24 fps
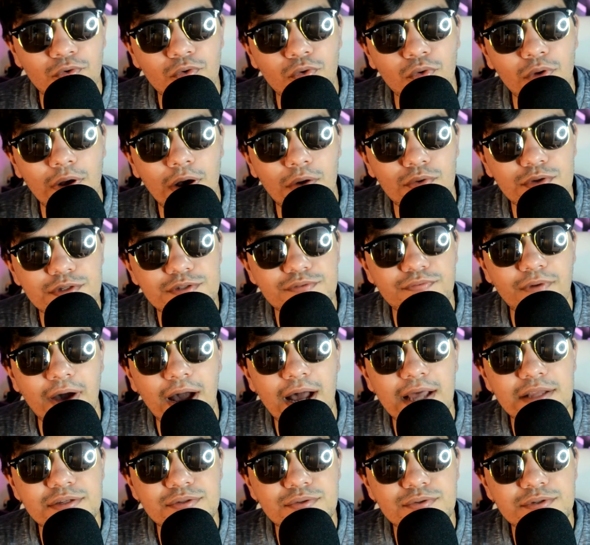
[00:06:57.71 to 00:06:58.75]
colocar os
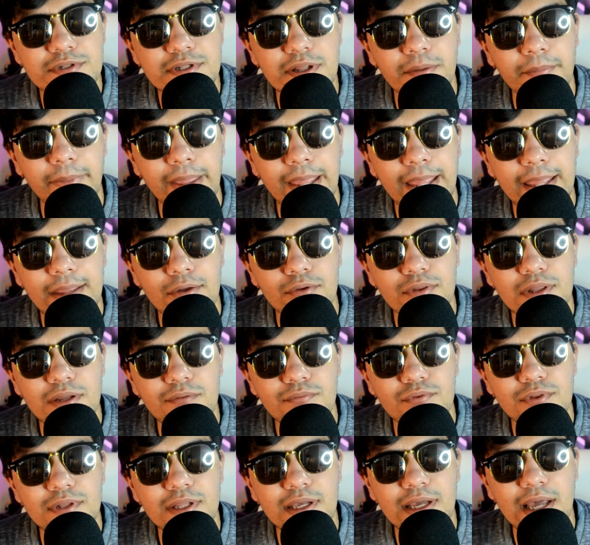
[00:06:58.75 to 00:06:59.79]
vasos também, eu devo
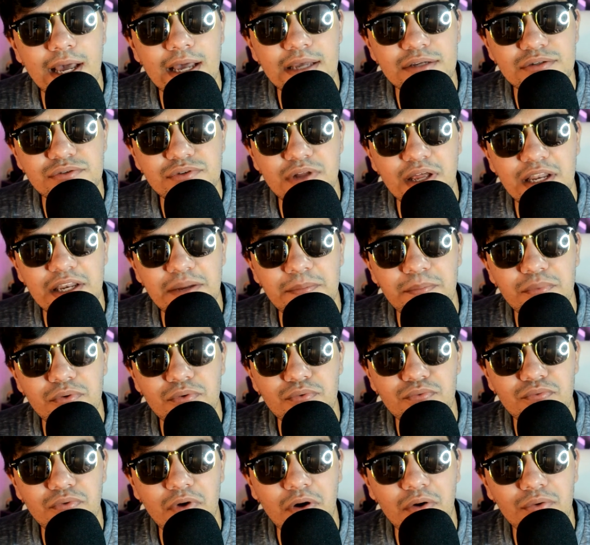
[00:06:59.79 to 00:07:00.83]
ter gasto ali por
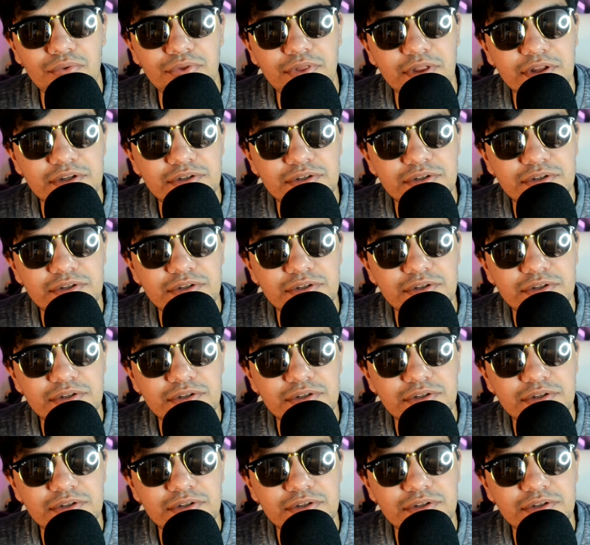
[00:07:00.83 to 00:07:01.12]
volta